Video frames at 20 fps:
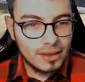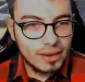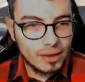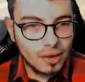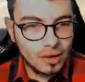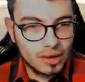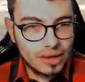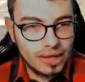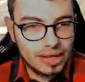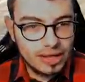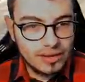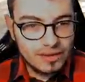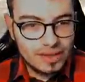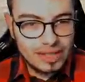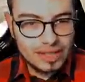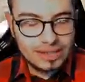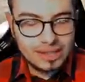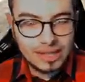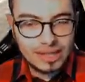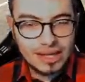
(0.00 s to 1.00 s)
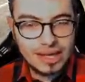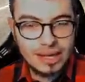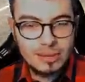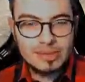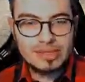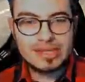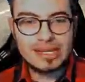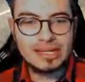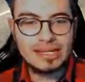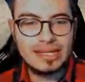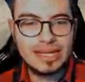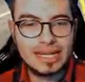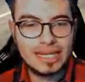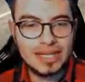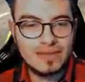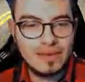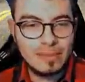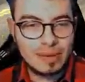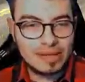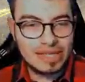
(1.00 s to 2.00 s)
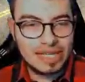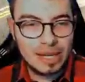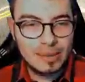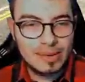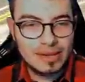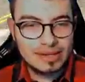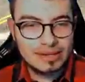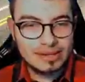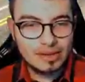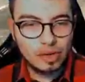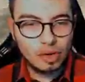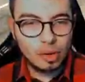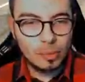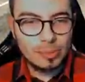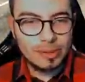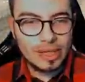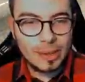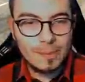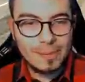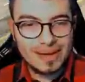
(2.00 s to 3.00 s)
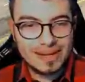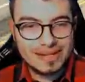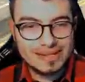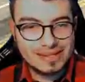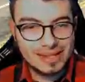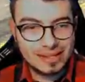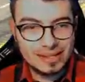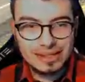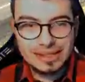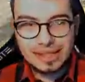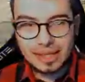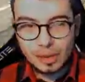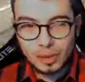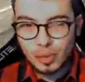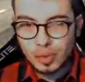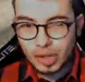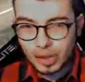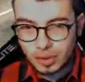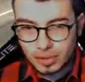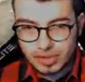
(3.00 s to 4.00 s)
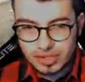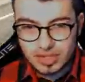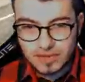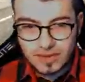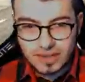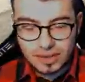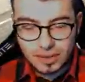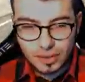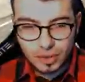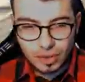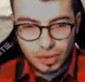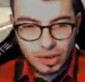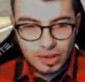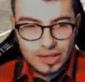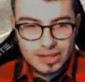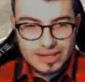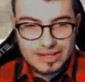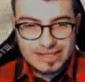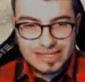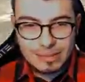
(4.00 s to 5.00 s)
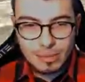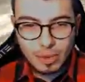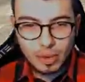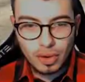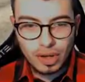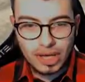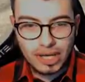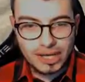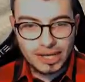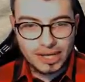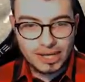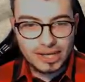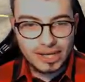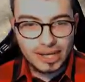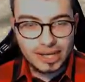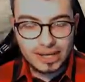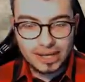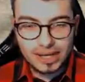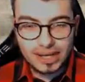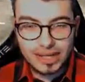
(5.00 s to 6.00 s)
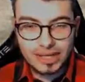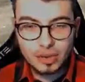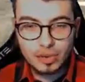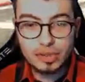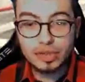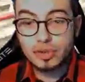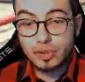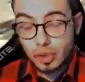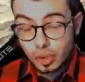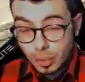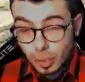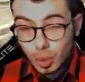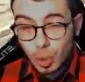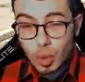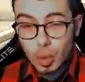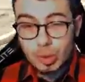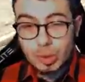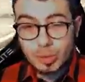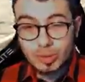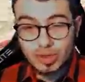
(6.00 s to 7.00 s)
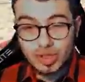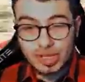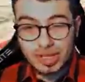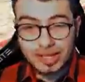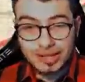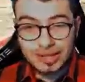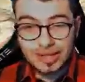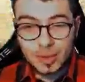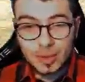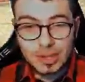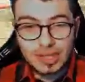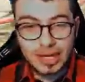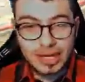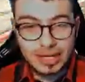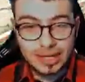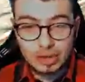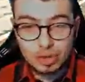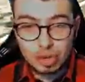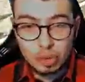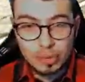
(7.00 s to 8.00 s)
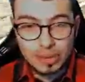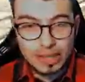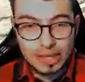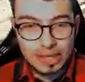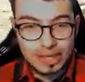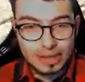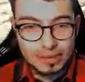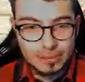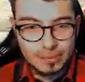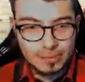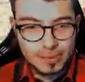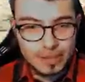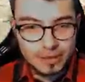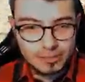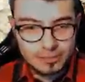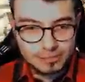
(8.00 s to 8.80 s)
Ok, vedete raga, il mitragliere deve praticamente colpire i bersagli che ancora non si vedono siamo col cara cara e noi comunque dobbiamo cercare di guidare, superare il, pri